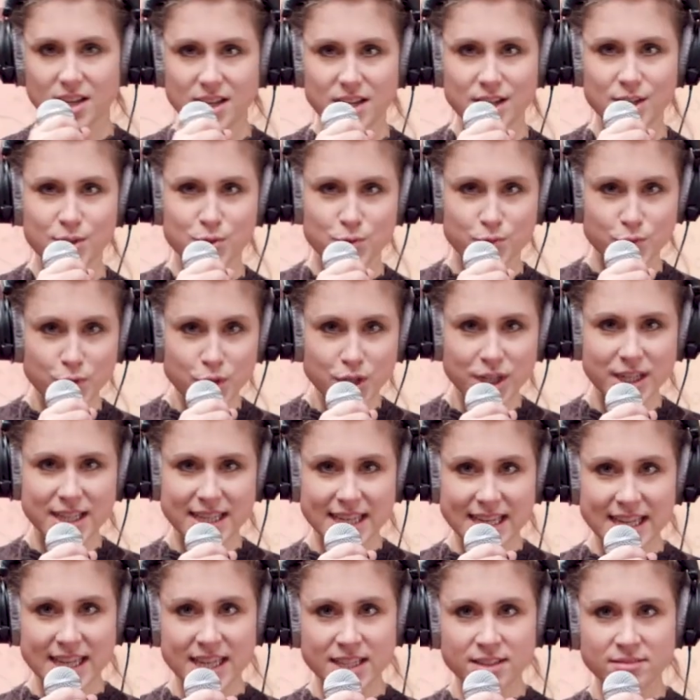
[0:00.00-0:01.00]
Es würde
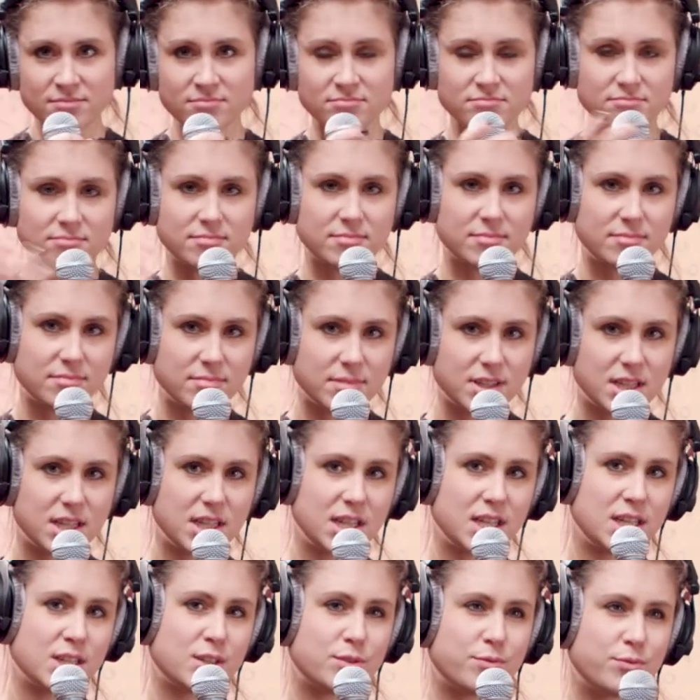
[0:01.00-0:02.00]
gehen,
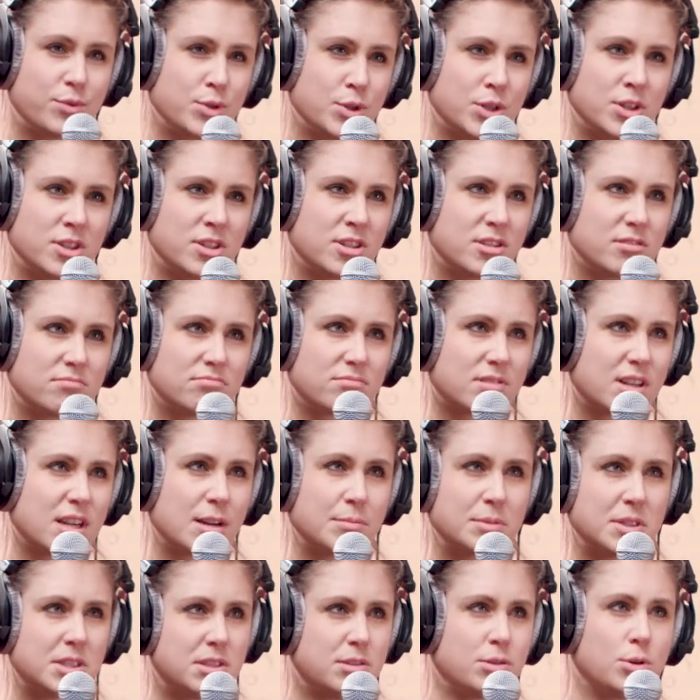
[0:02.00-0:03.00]
ich würde,
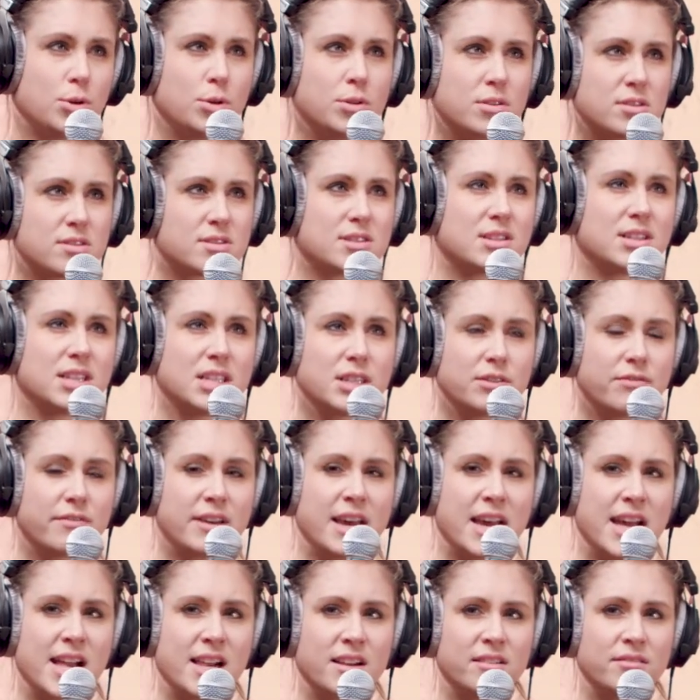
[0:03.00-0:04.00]
glaube ich, die höchste nicht
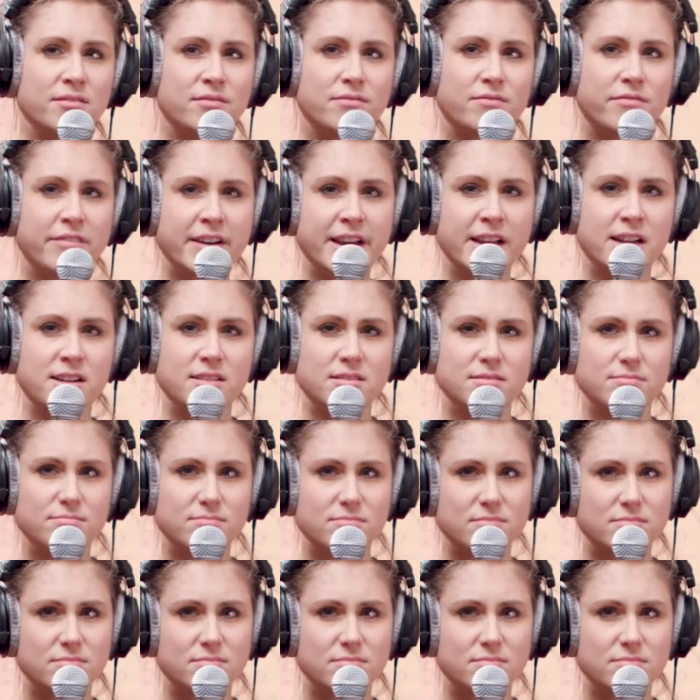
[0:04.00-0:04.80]
wählen, weil